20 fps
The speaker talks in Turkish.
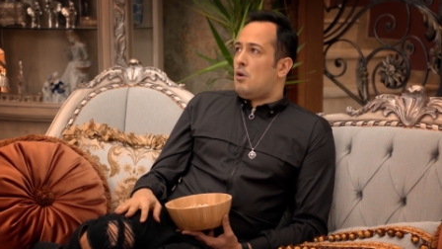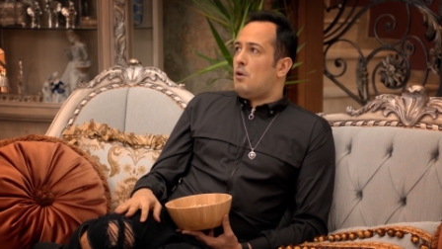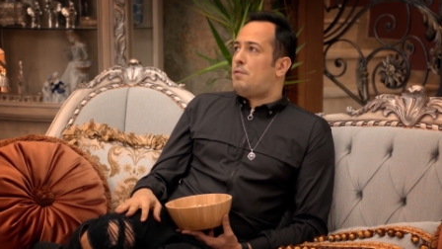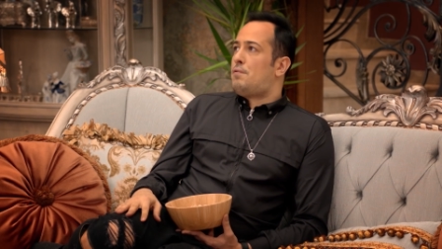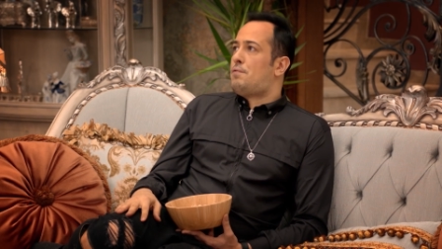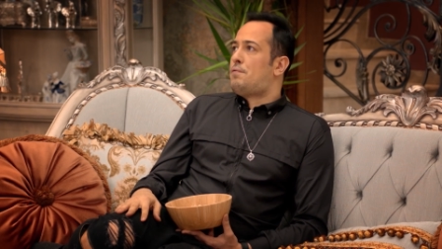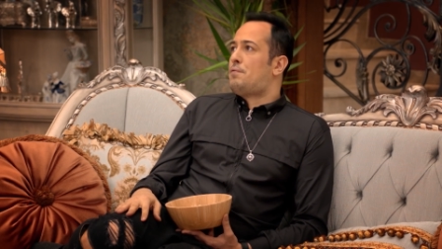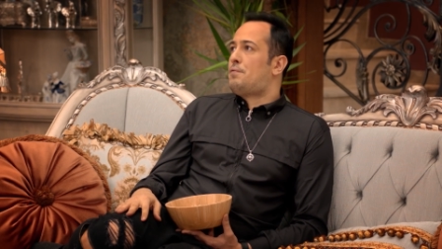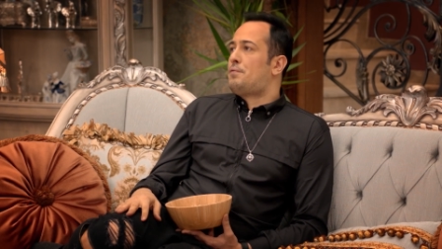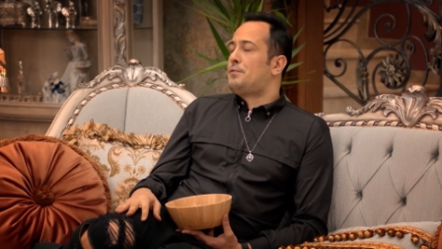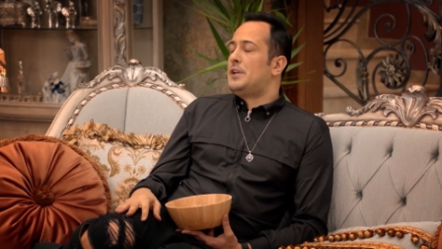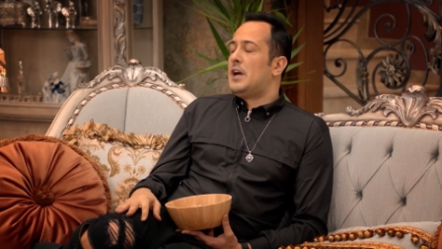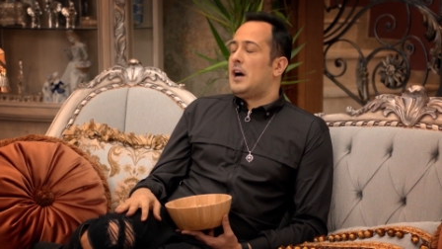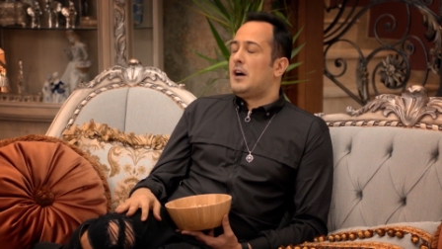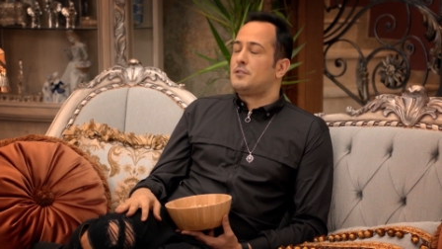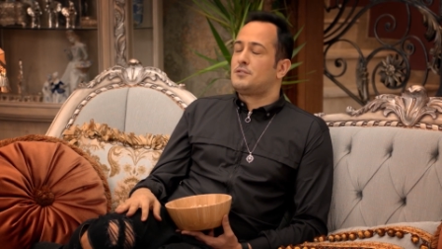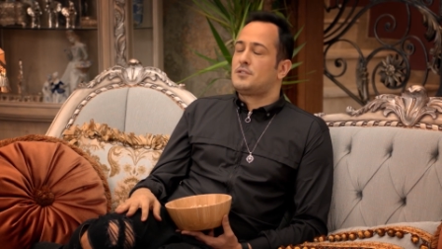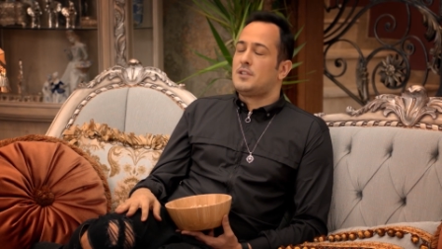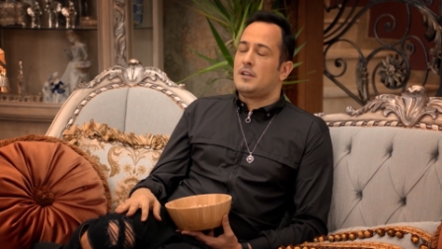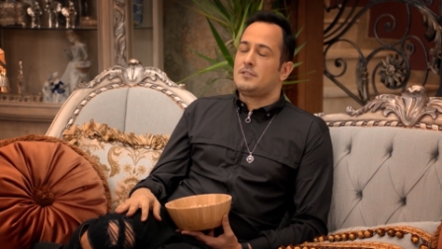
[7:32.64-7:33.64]
Of
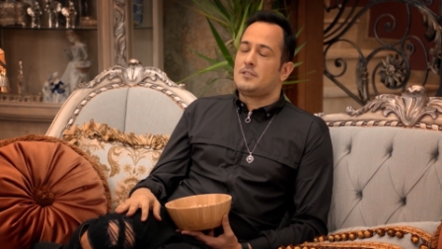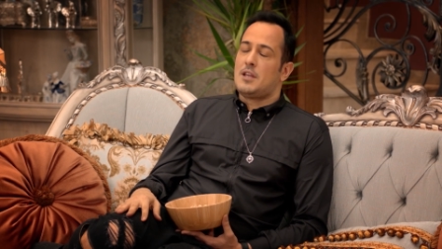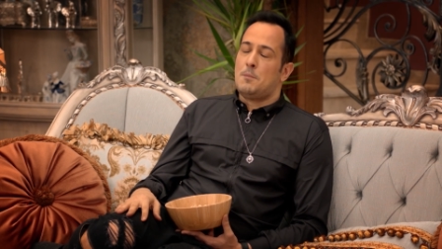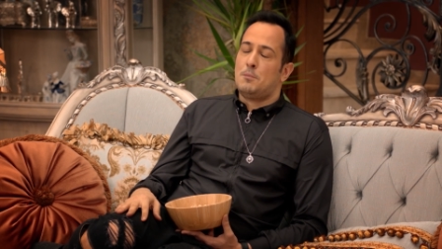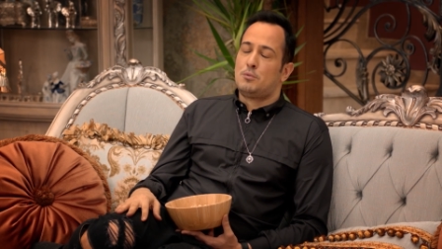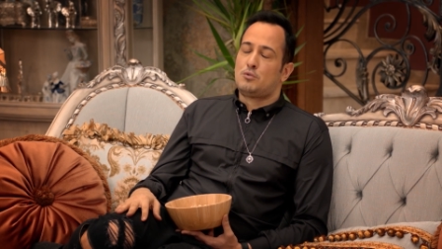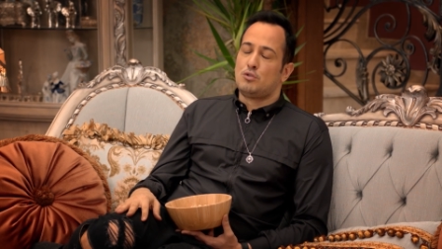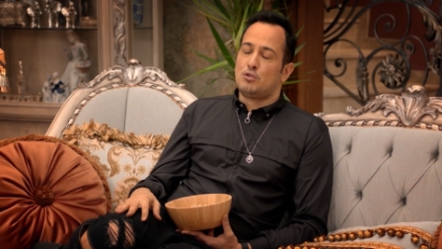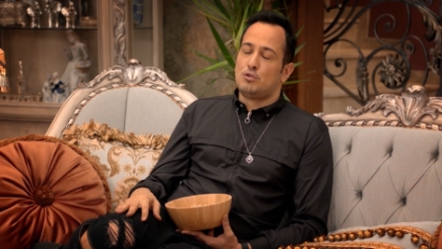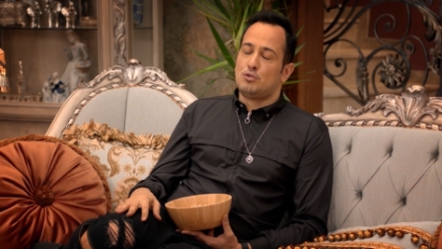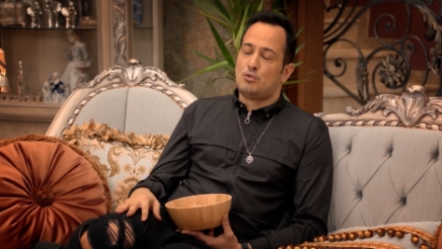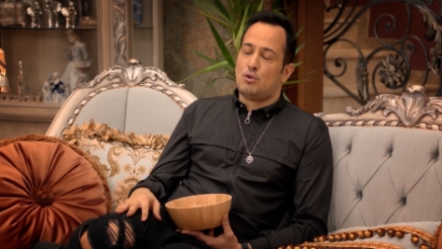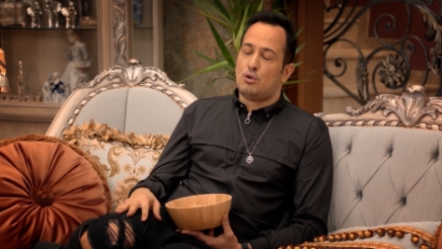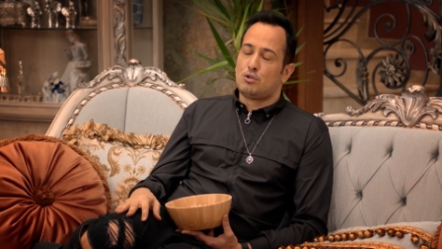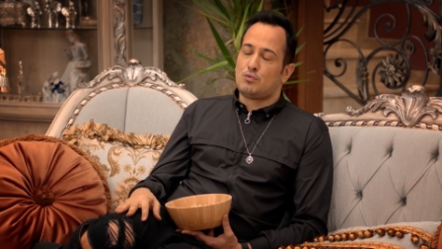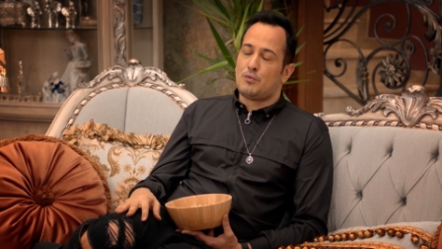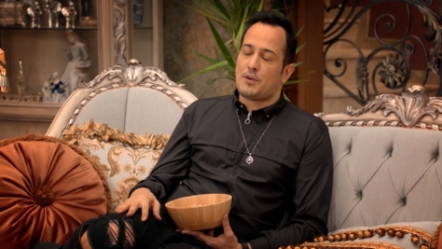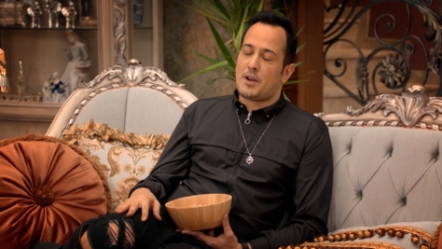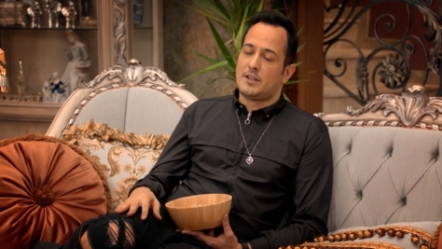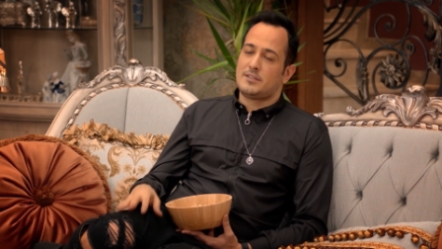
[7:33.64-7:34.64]
ya zaten bütün gün
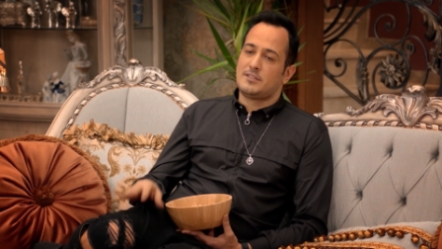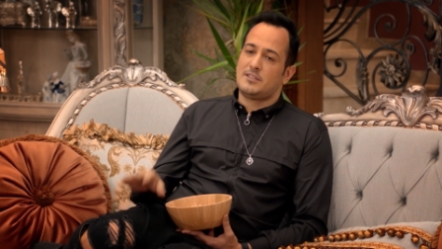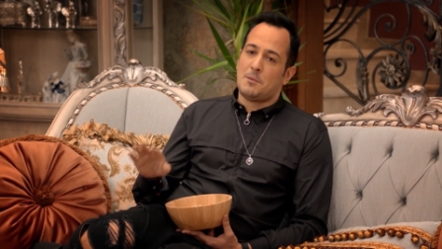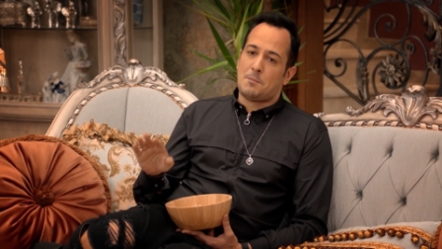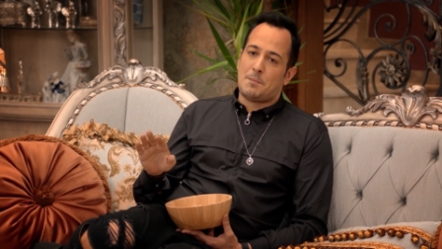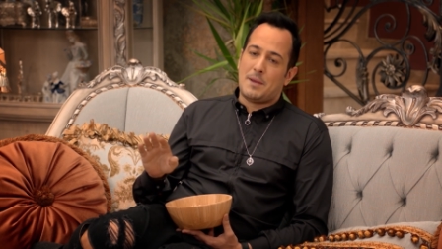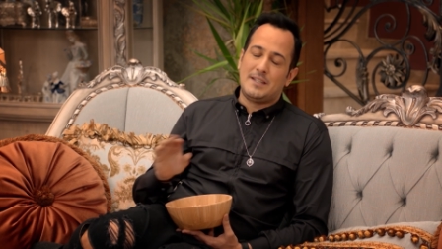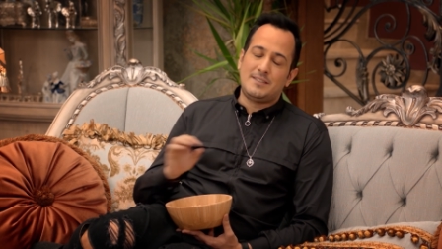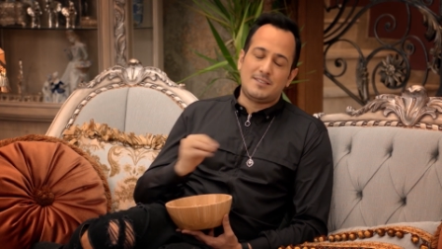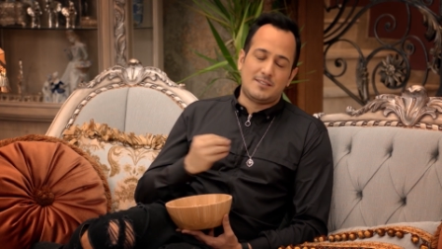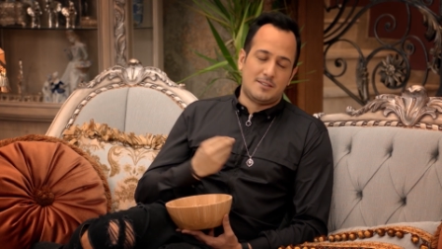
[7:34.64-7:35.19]
dört duvar arasında